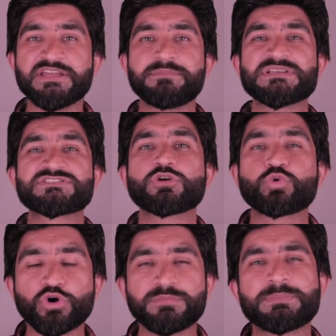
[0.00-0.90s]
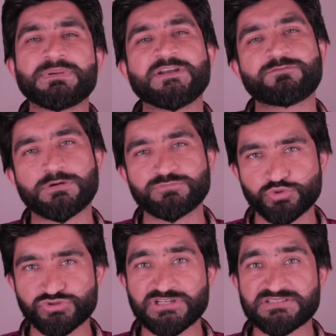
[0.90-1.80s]
इनमें से कोई भी प्लेटफॉर्म
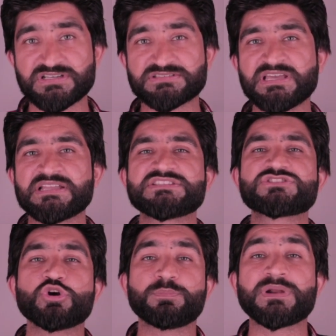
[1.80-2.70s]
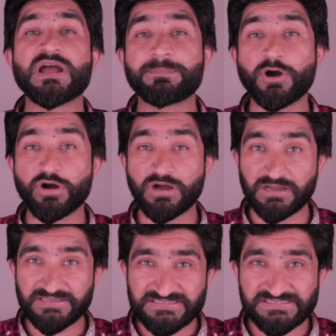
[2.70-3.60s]
चूज़ कर सकते हैं जिसके ऊपर आप
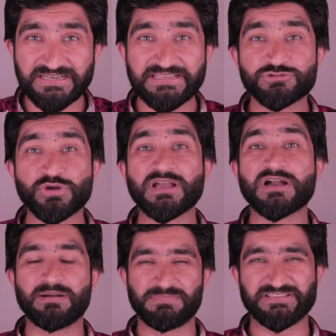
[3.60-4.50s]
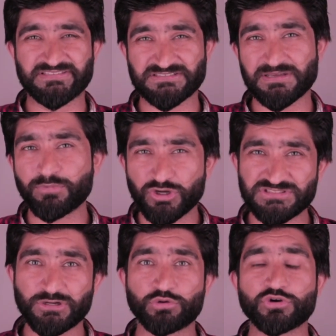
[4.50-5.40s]
ईजीली जो है काम ले सकते हैं
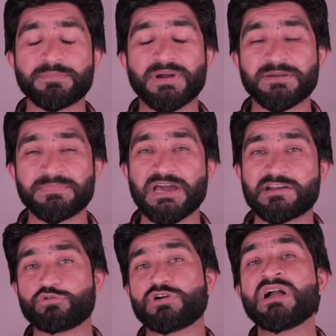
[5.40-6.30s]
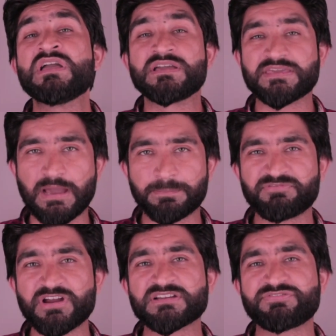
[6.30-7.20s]
बहुत से लोगों के माइंड में आ रहा होगा कि आप
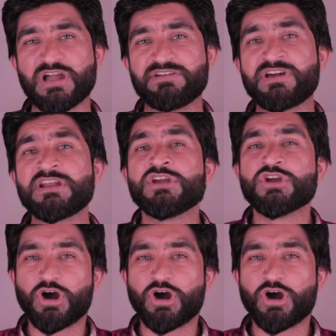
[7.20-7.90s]
वर्क फाइवर